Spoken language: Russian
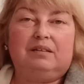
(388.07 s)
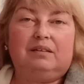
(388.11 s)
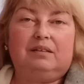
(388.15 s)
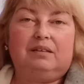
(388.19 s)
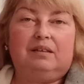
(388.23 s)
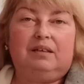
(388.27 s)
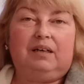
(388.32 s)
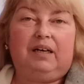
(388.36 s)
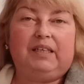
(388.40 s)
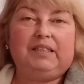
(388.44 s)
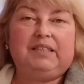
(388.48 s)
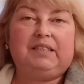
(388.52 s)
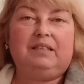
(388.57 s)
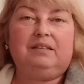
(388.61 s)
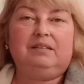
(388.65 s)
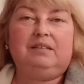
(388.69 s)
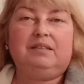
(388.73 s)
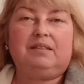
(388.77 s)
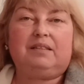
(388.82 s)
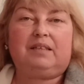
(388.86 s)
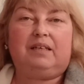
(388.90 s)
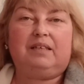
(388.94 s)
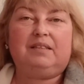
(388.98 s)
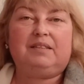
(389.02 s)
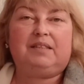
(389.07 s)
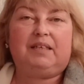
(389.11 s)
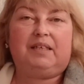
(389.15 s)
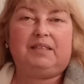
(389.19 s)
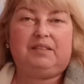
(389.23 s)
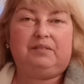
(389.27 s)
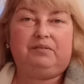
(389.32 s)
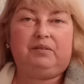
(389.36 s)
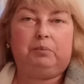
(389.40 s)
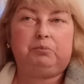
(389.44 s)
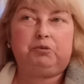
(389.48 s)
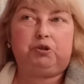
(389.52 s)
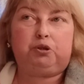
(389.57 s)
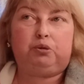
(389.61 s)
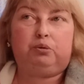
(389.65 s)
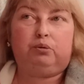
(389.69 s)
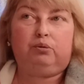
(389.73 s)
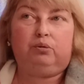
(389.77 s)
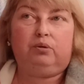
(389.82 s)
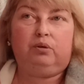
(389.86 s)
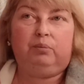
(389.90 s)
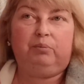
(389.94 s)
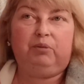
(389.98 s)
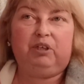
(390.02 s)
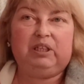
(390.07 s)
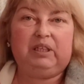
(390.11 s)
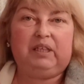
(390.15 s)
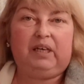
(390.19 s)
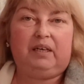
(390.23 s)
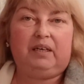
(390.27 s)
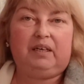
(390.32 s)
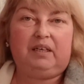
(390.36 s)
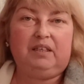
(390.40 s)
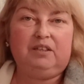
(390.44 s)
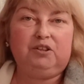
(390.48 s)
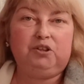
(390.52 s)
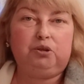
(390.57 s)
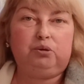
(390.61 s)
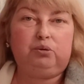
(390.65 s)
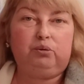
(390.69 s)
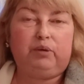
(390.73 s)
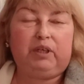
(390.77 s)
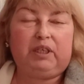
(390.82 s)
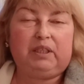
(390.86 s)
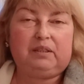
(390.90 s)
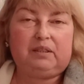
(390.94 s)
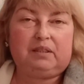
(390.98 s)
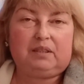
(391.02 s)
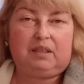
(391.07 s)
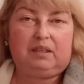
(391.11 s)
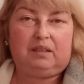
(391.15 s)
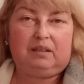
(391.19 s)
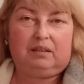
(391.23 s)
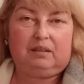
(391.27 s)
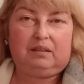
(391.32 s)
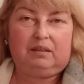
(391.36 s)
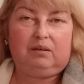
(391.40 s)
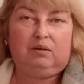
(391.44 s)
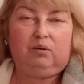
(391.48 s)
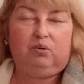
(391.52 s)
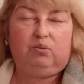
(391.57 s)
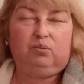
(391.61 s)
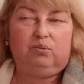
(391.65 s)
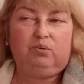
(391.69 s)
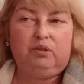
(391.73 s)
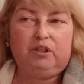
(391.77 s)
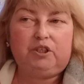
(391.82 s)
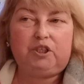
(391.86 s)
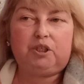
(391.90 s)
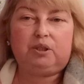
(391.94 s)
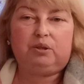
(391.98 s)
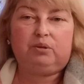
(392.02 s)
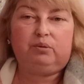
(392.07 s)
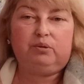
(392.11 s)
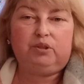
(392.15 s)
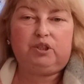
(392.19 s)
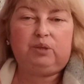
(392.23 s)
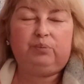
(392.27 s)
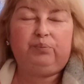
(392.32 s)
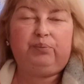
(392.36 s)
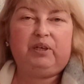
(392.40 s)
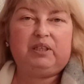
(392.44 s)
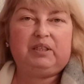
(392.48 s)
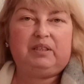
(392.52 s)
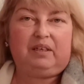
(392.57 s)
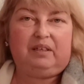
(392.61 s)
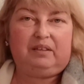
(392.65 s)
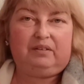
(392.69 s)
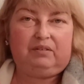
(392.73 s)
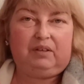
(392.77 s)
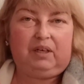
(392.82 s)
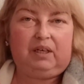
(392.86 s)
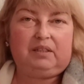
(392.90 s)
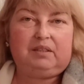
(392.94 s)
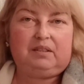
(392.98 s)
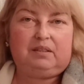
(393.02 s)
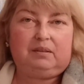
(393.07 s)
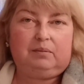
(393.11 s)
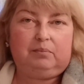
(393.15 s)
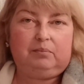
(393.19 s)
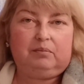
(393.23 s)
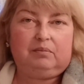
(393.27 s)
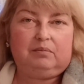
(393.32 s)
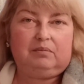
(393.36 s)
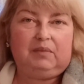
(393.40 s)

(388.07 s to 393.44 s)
Хотела сказать вам, что мандарины турецкие очень-очень понравились.